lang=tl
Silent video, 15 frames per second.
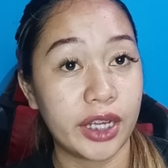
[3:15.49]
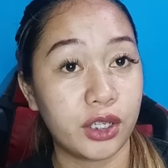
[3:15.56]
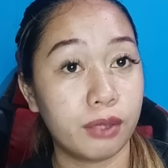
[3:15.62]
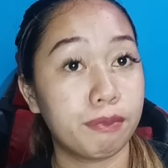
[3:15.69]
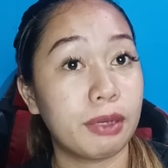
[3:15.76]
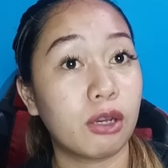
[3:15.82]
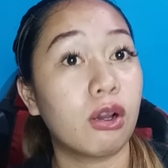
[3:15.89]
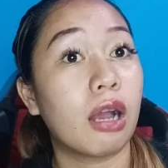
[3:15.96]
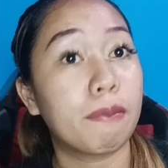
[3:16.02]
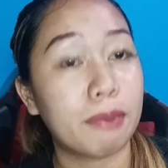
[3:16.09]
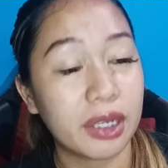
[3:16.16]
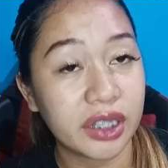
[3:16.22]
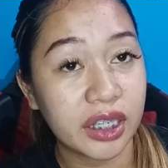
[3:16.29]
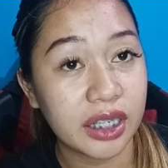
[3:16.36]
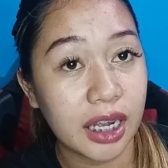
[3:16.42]
ngayon pero
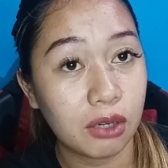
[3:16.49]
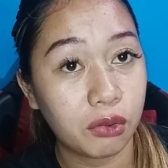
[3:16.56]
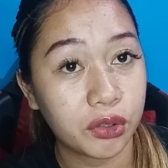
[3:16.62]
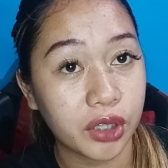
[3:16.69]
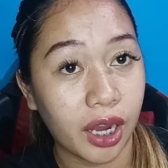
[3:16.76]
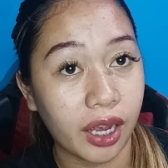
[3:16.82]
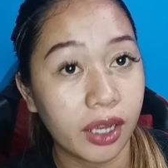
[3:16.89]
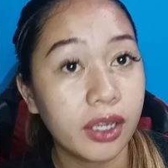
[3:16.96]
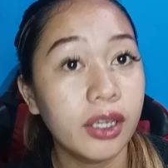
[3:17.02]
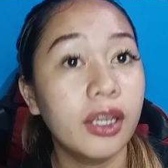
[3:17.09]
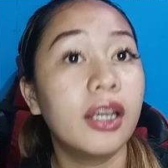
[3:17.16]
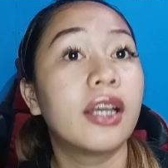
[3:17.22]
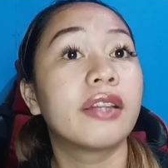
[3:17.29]
kapag nanalo siya,